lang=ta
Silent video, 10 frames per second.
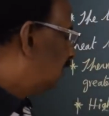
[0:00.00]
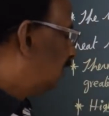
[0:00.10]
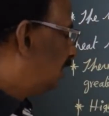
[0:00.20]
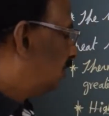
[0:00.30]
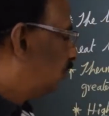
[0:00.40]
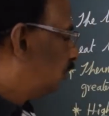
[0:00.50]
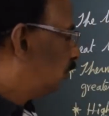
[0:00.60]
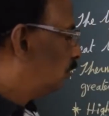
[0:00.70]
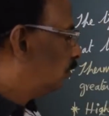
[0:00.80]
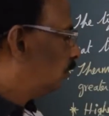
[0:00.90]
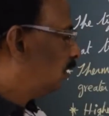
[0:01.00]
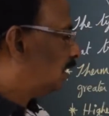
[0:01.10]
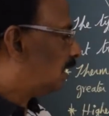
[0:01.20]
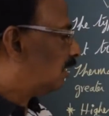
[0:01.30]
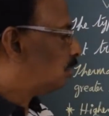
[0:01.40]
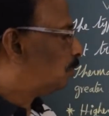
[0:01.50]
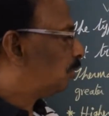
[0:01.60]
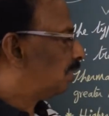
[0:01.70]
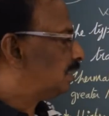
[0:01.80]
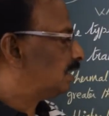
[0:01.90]
stage 2,
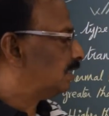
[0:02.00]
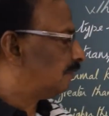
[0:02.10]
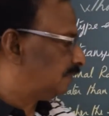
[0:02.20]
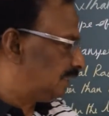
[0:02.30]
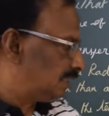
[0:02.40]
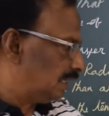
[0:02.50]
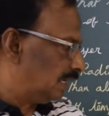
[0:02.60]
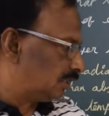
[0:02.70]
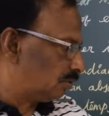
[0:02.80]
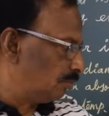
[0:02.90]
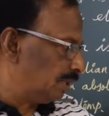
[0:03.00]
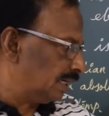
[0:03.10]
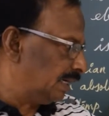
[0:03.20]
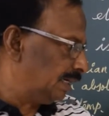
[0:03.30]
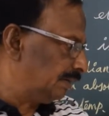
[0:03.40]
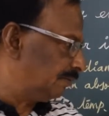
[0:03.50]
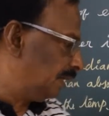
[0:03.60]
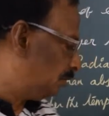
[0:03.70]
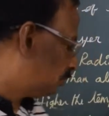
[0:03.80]
transportation of these electromagnetic waves